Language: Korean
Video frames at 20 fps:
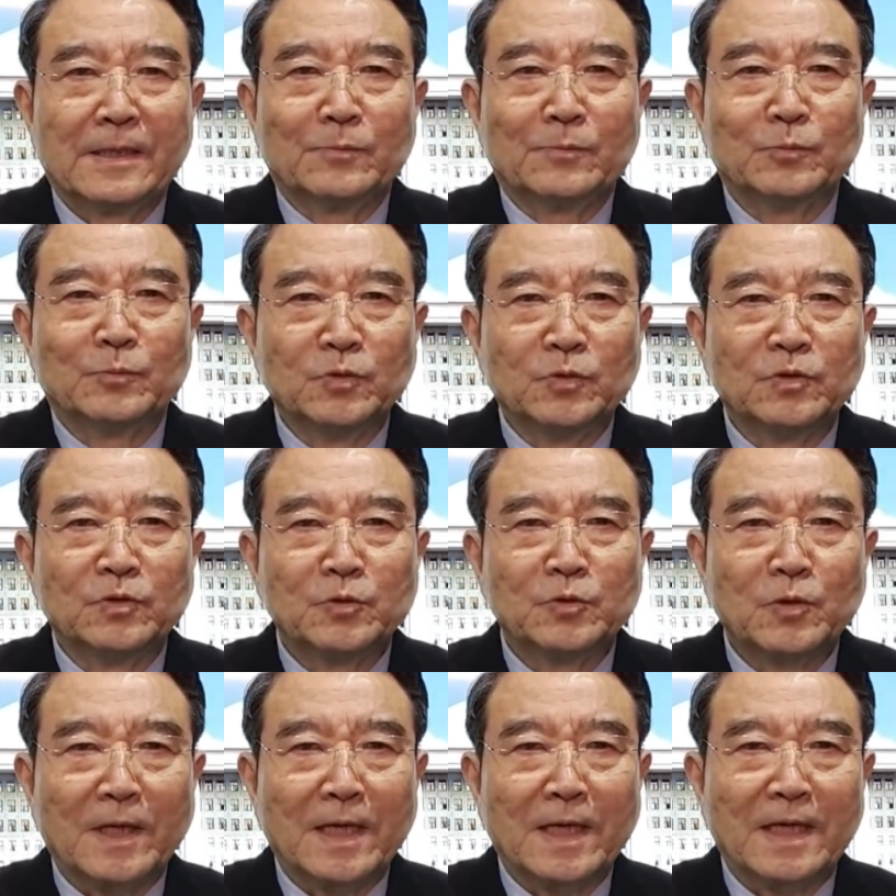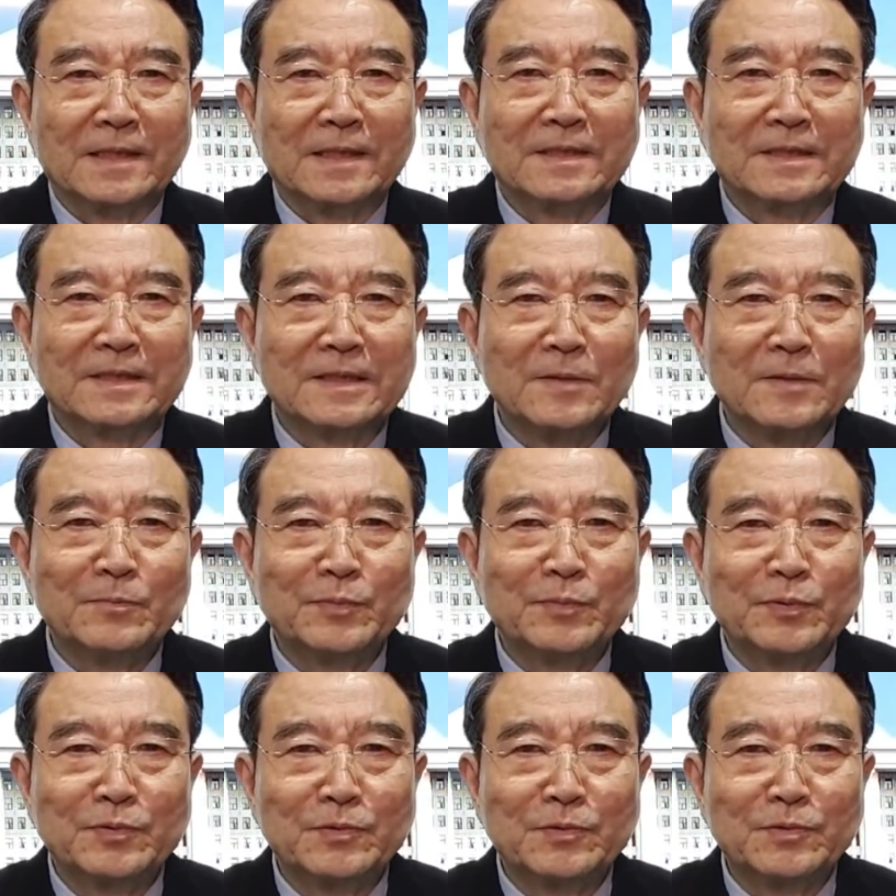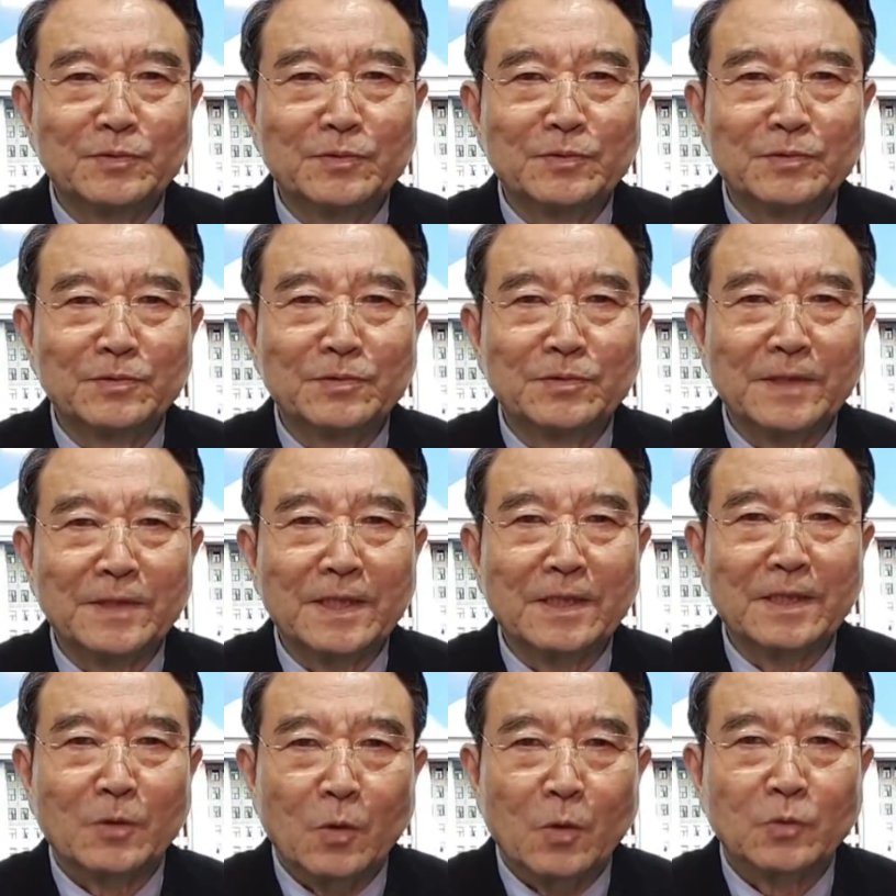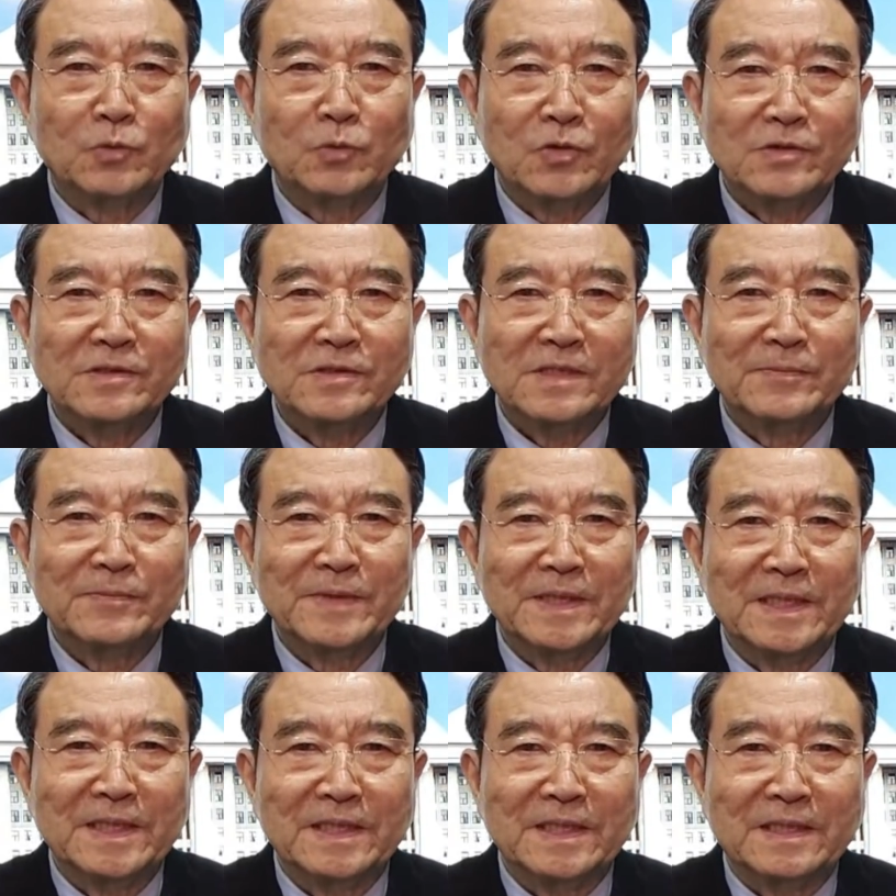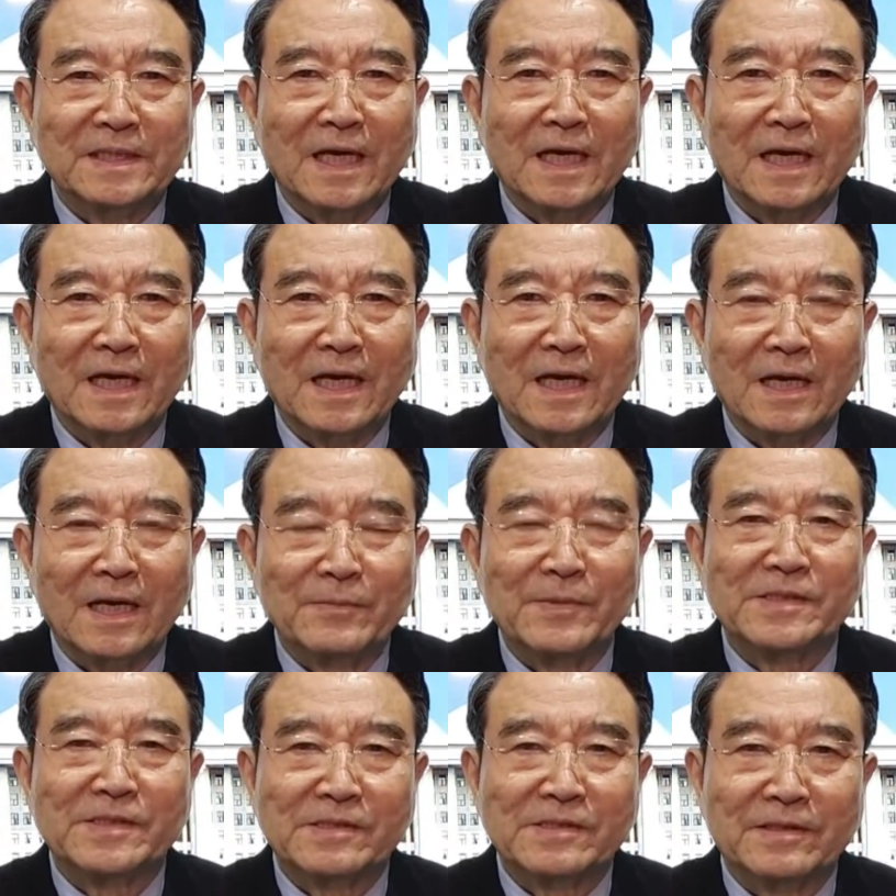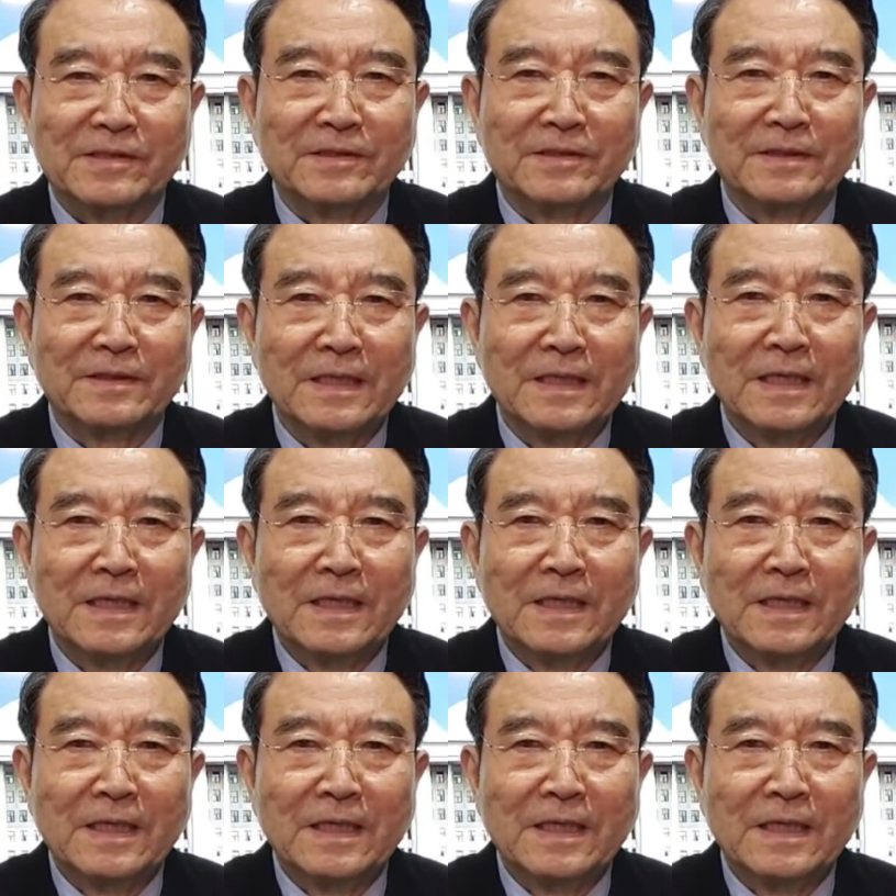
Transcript: 문과 트럼프의 공통점이 있다 하면서